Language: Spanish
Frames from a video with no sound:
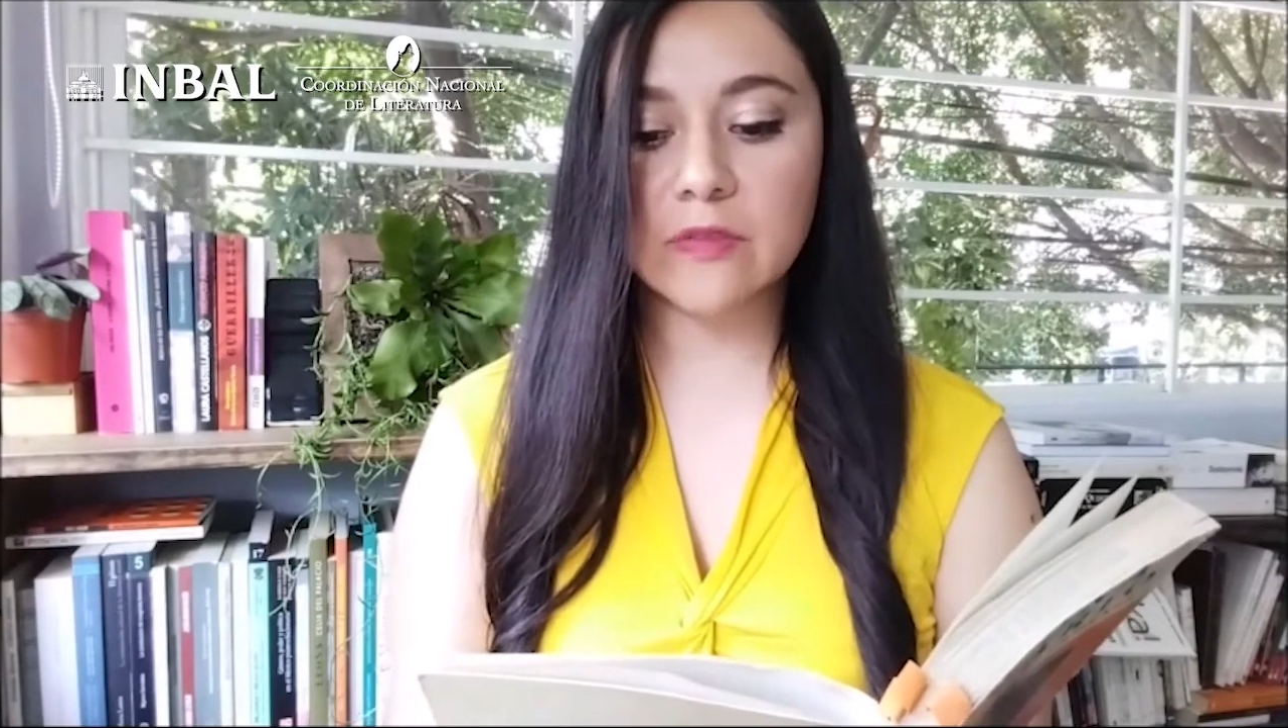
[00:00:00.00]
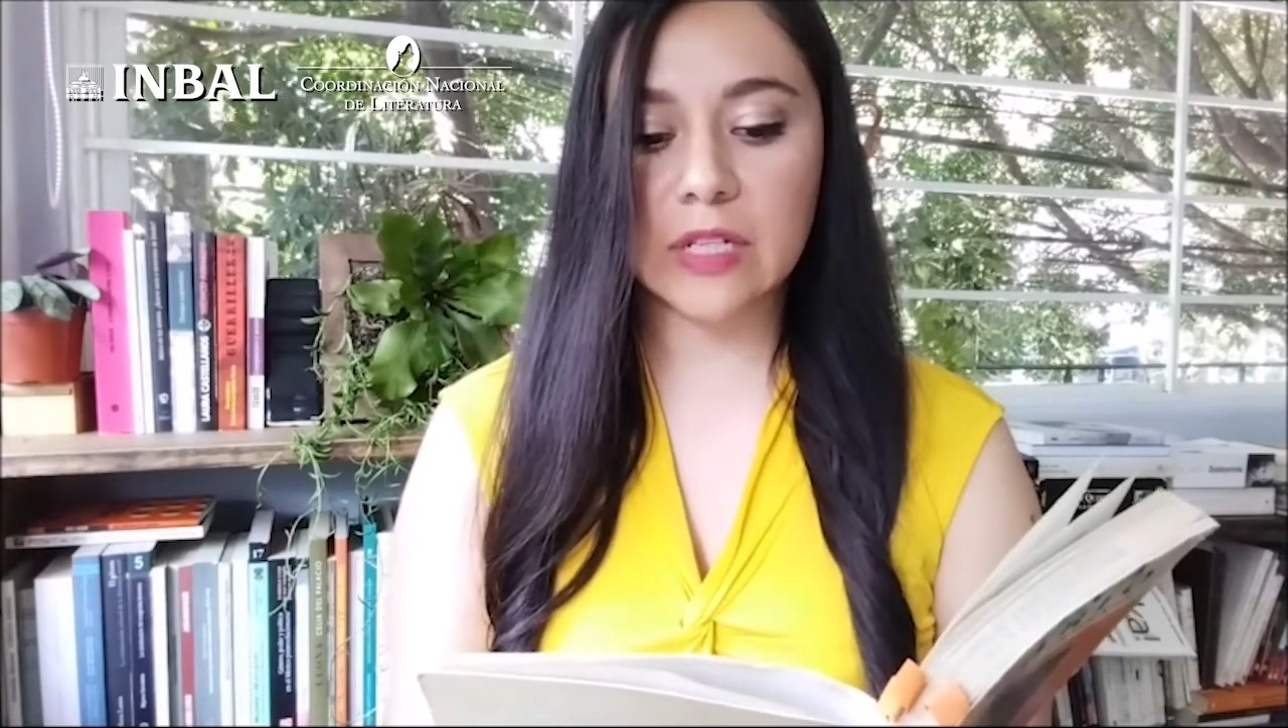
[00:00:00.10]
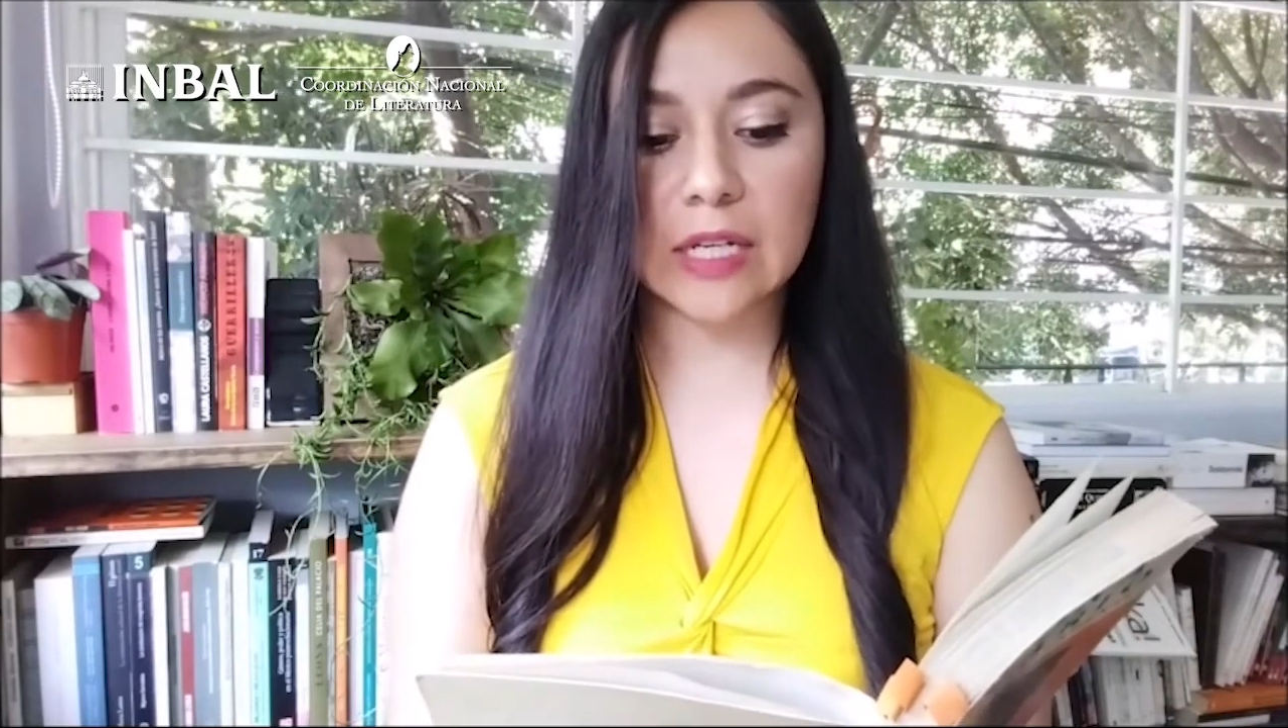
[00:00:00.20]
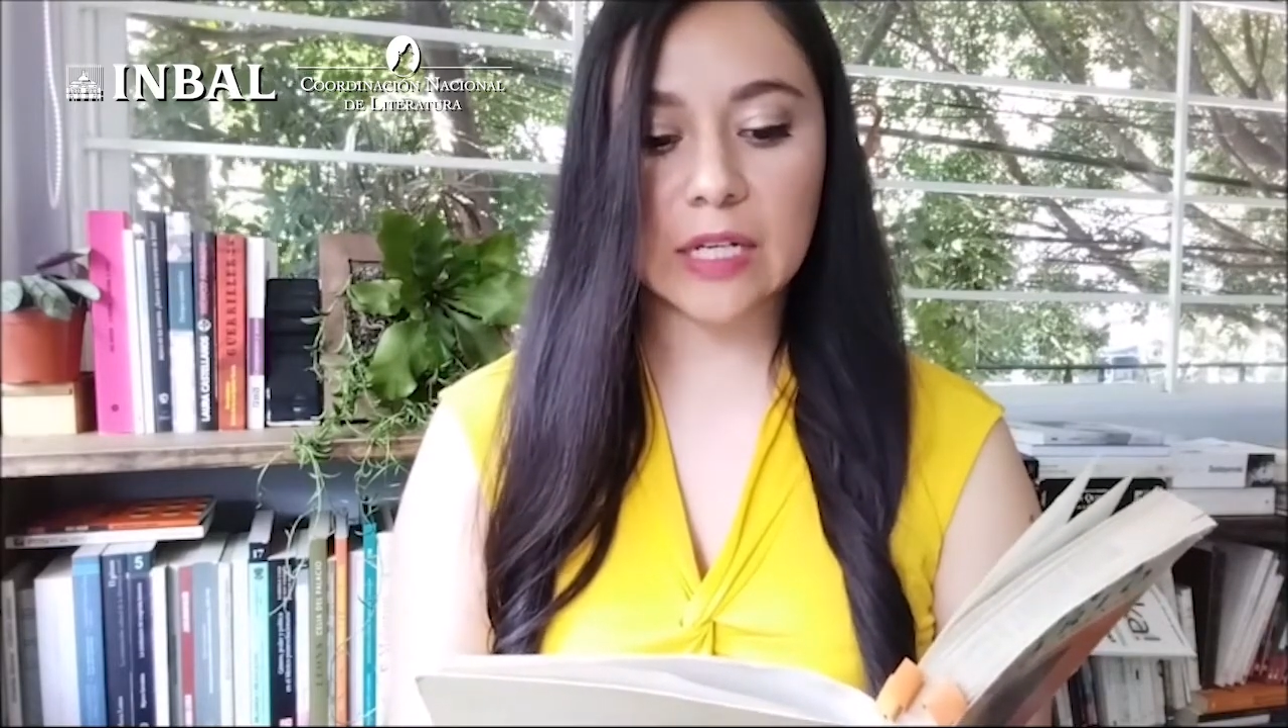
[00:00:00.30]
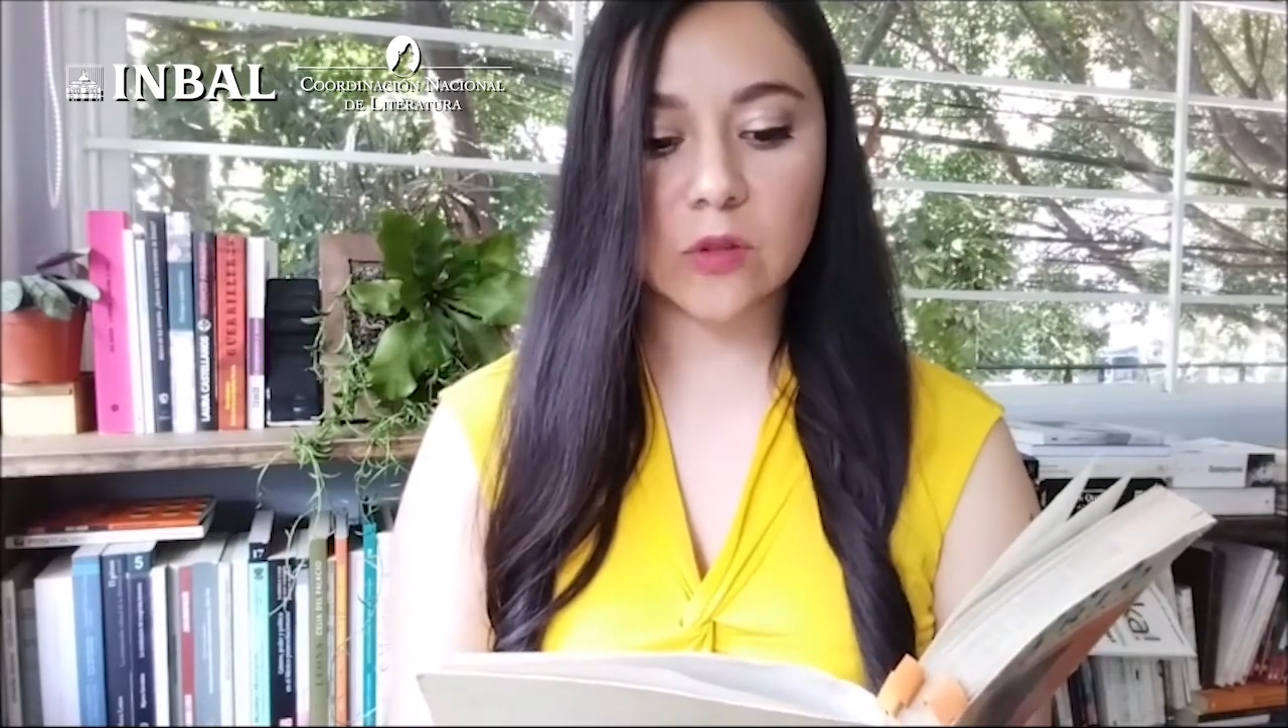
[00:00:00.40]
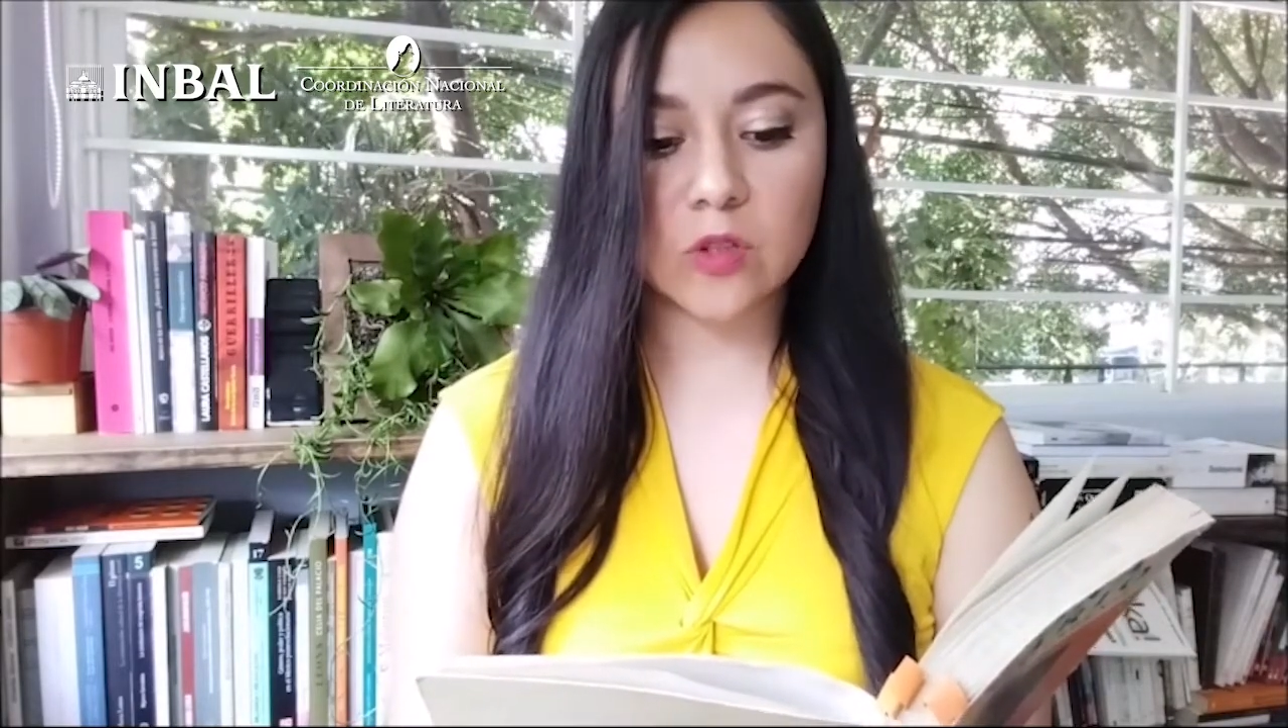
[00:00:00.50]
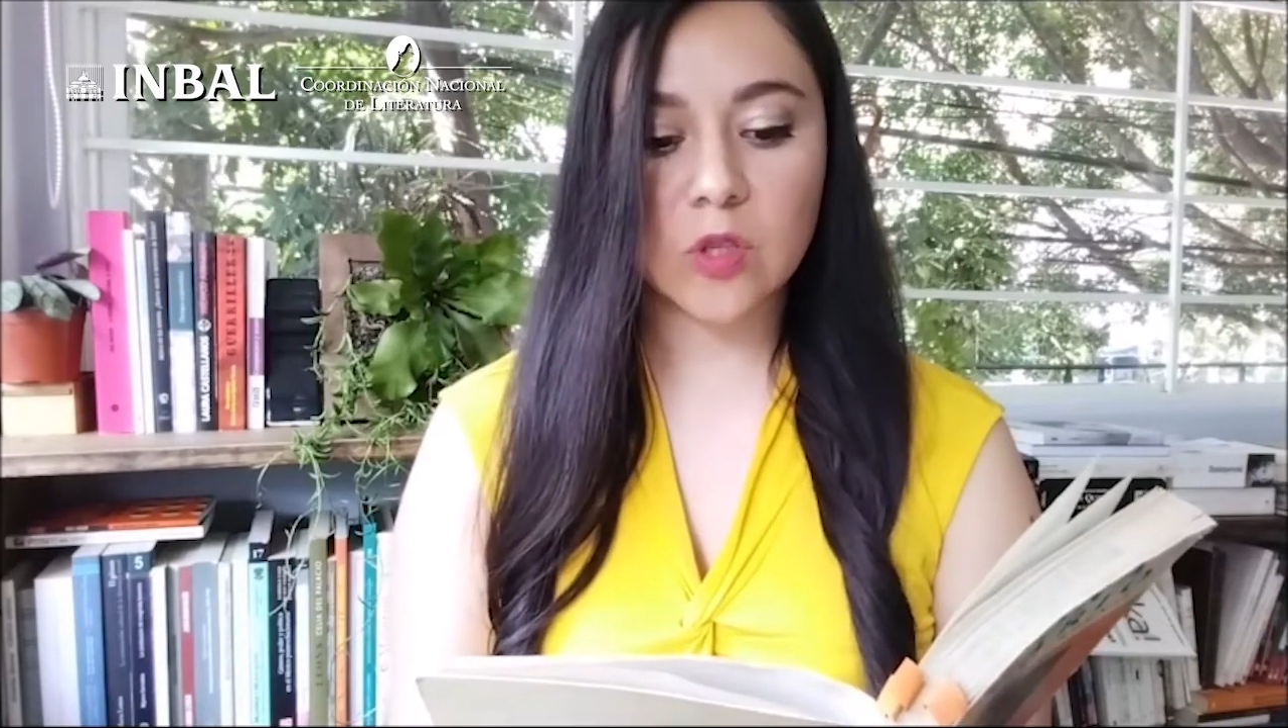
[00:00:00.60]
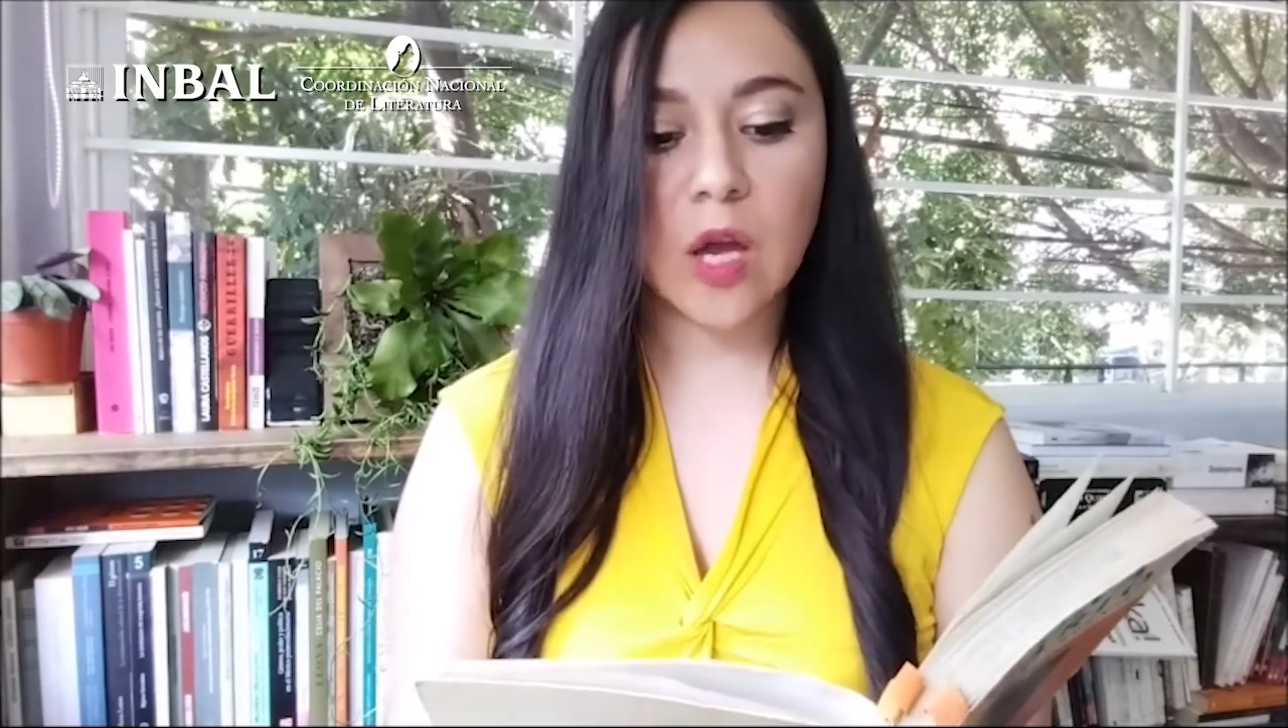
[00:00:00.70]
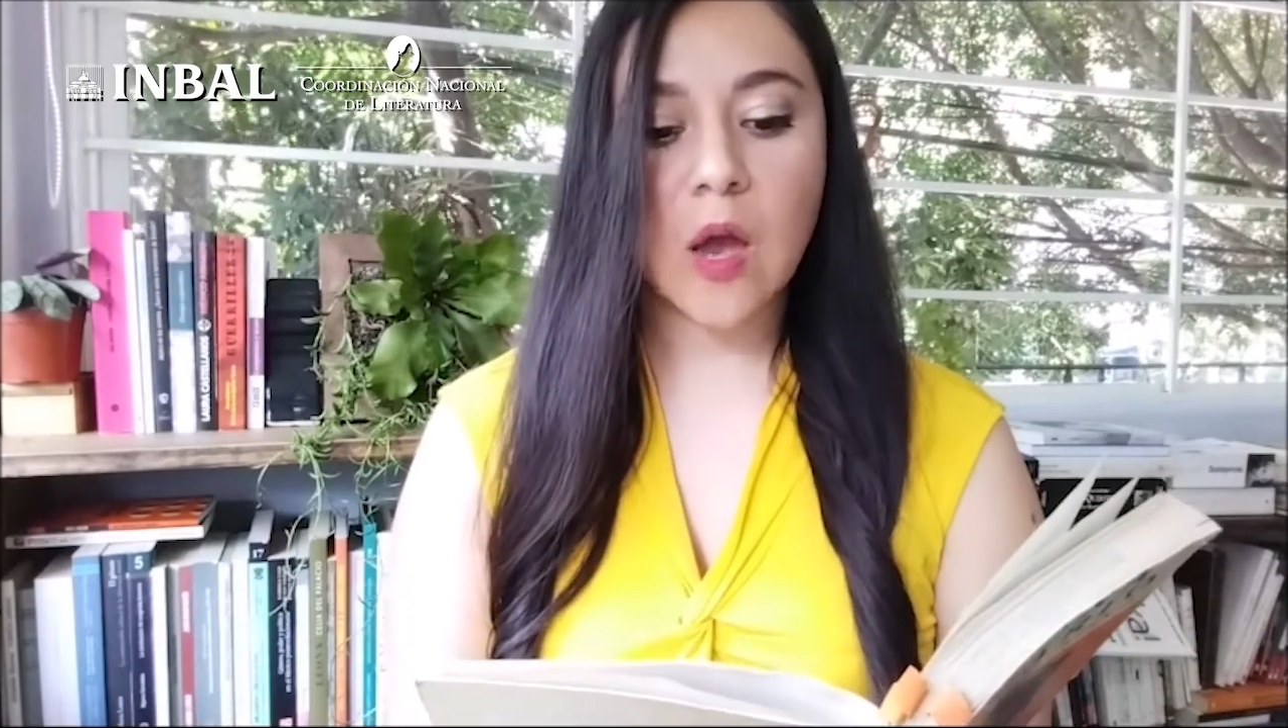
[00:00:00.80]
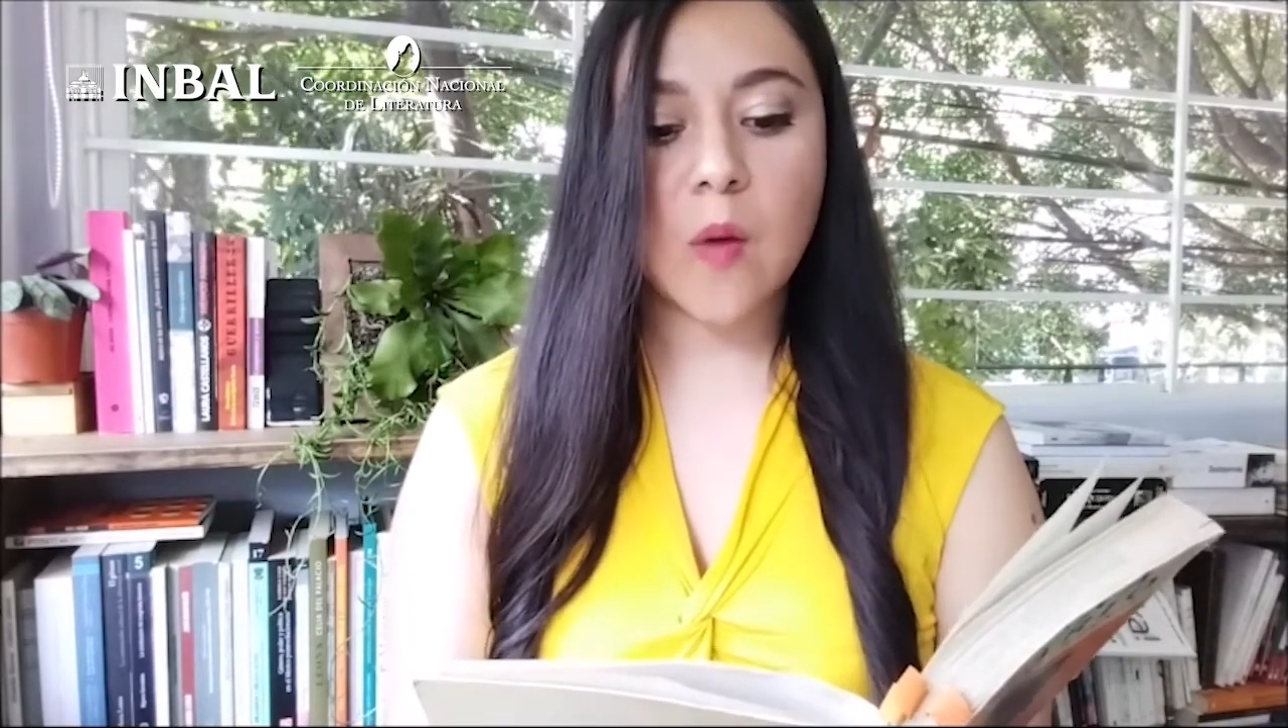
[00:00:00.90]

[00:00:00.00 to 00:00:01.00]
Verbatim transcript: fingidos,